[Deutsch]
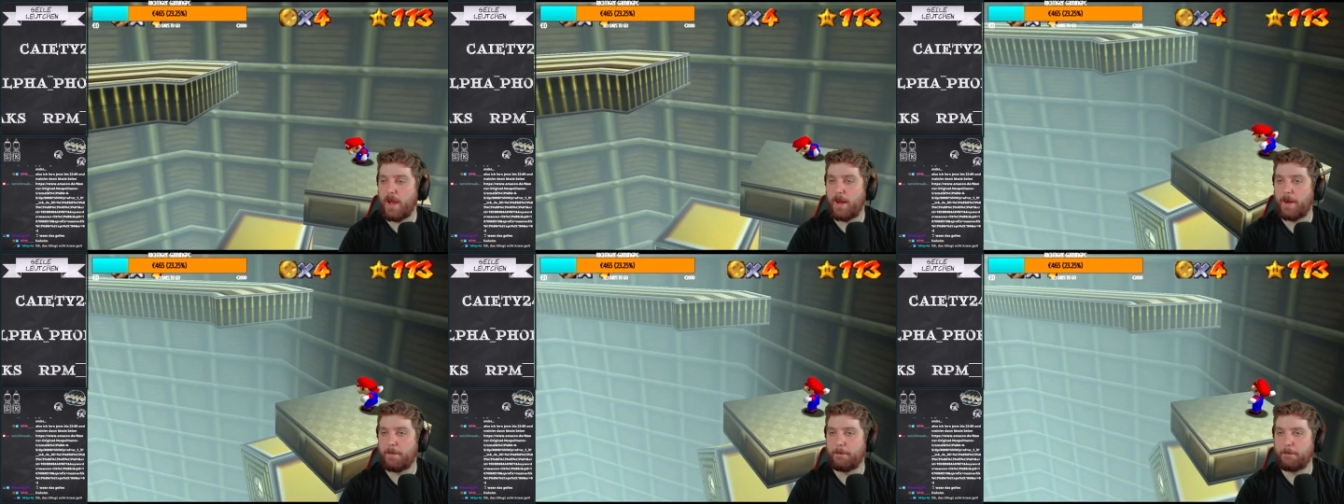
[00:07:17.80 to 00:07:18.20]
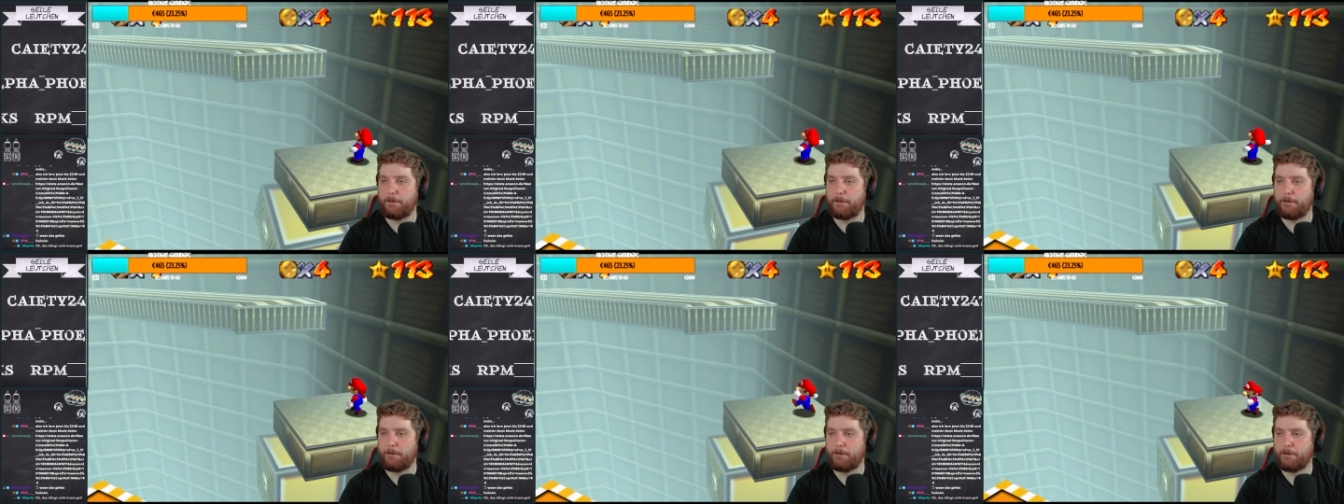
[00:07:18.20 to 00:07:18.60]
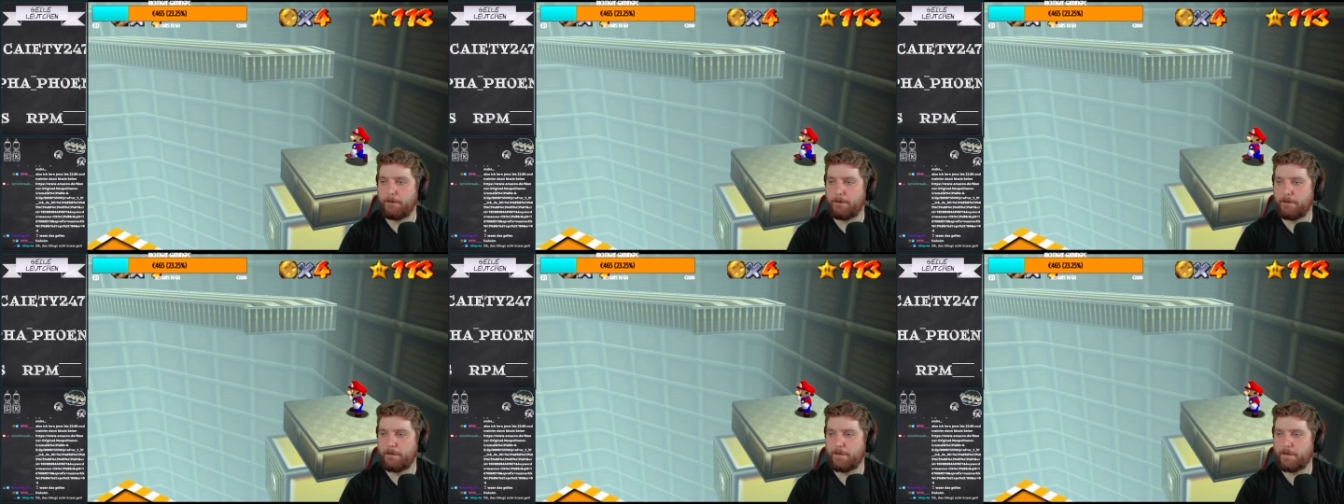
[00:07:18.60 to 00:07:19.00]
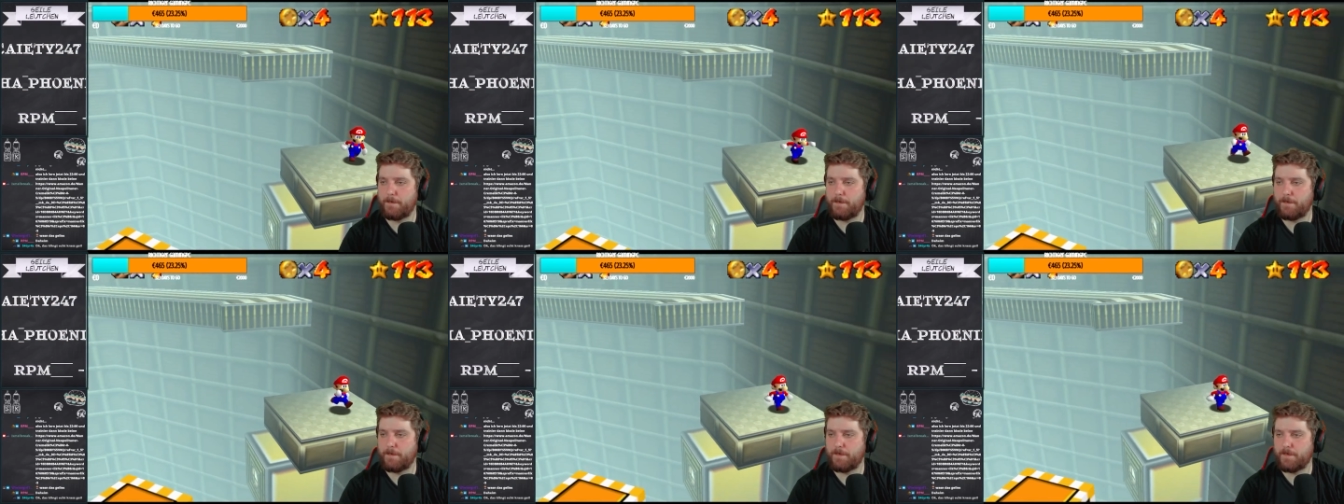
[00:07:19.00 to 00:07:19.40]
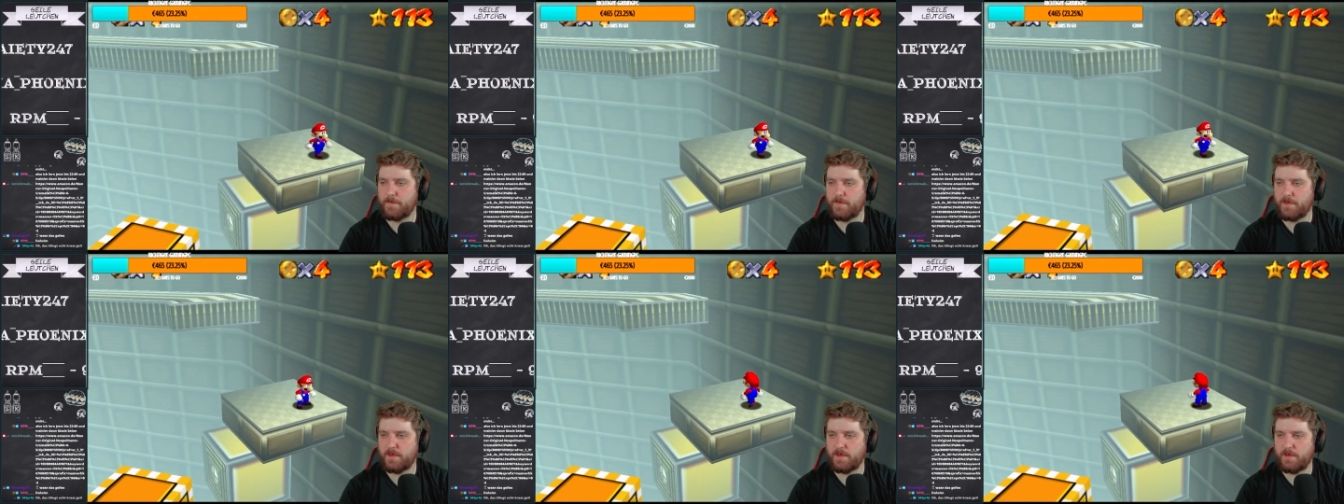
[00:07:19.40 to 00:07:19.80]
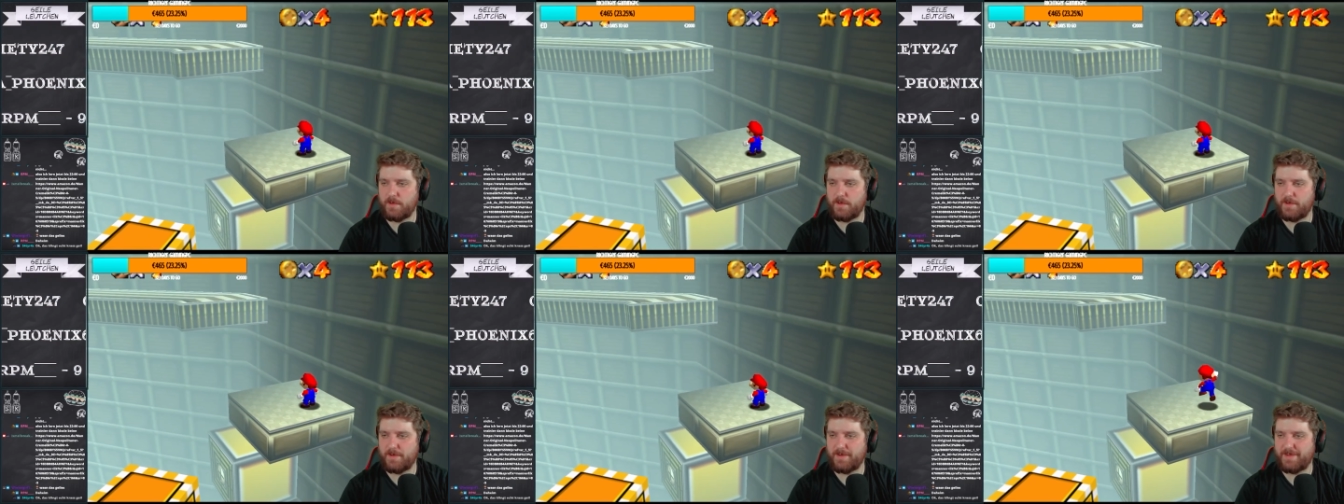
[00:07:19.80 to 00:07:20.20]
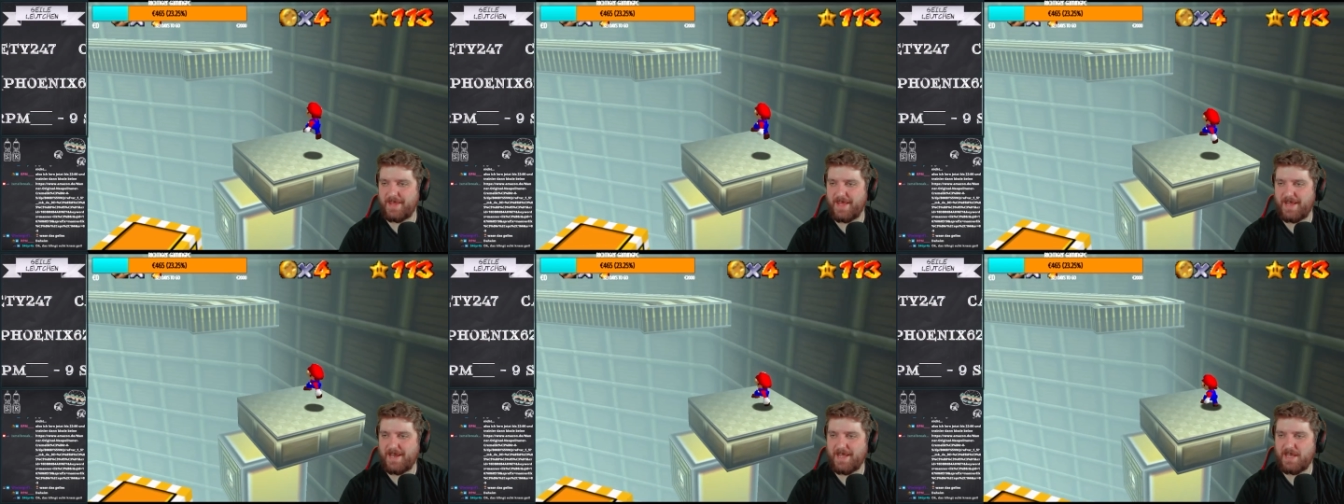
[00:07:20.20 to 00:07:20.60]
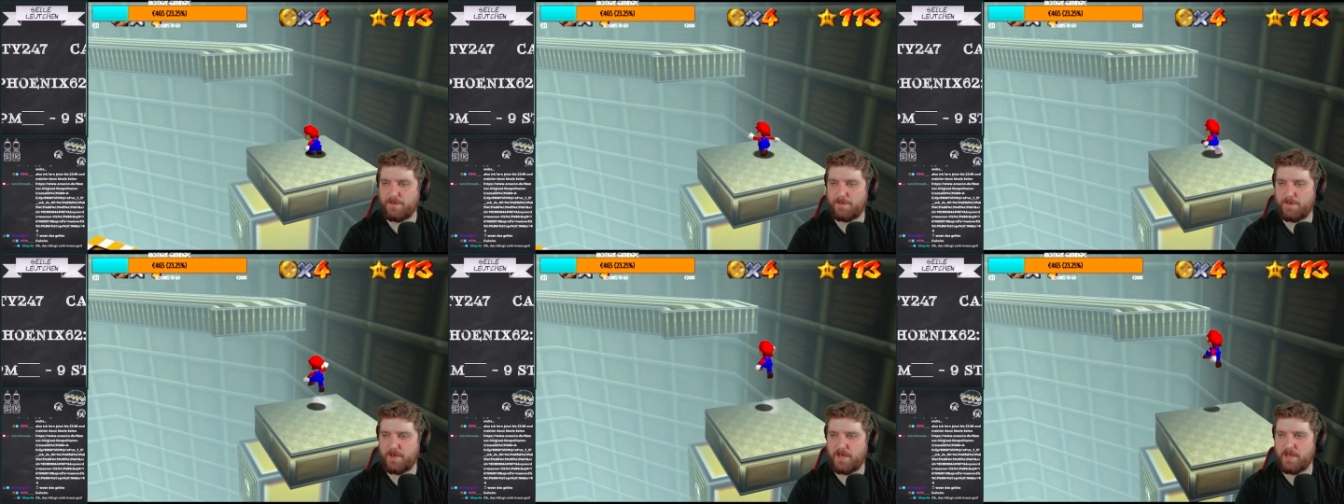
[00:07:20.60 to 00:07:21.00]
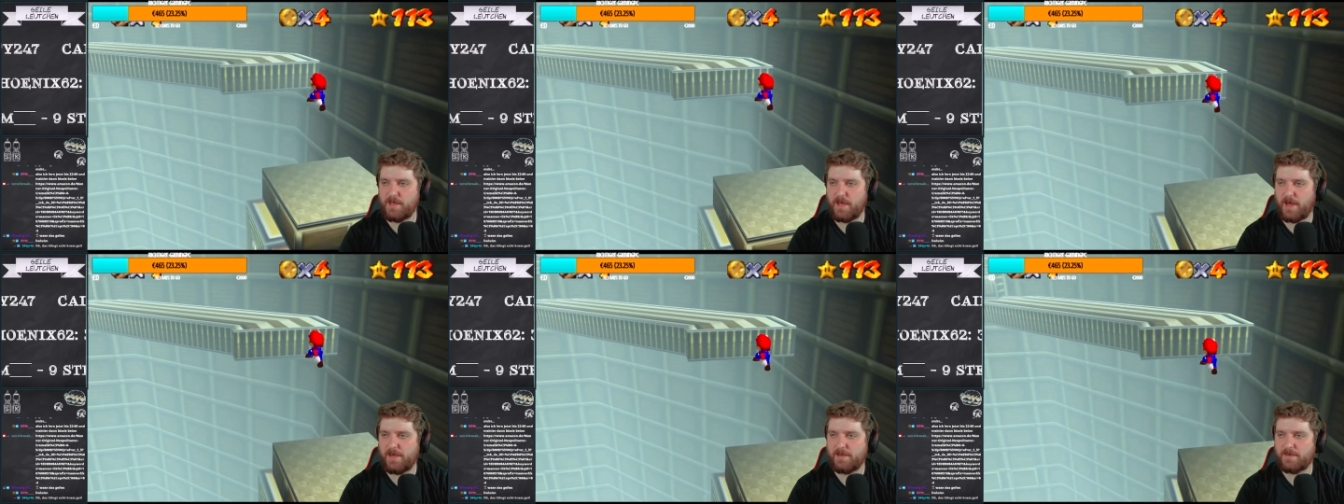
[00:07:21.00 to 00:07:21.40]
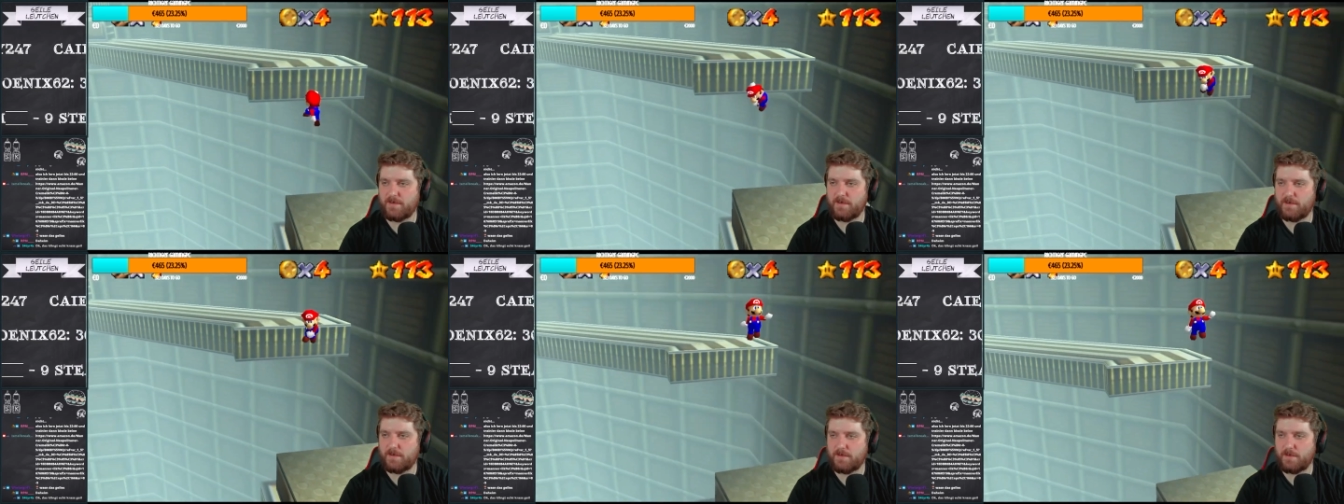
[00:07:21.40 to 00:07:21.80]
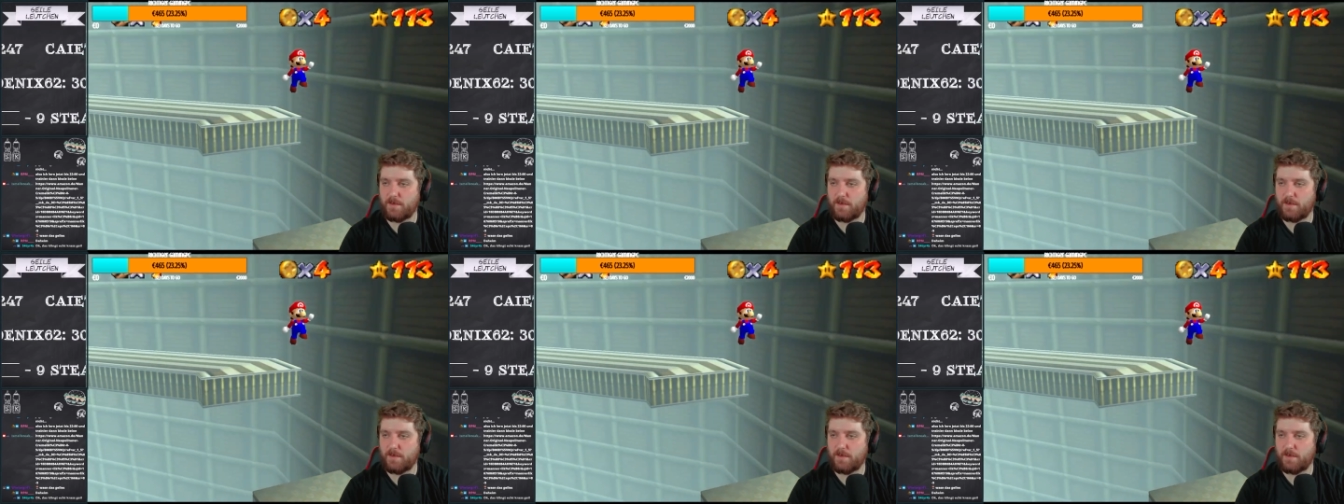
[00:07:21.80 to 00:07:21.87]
Ähm, der Link beinhaltet,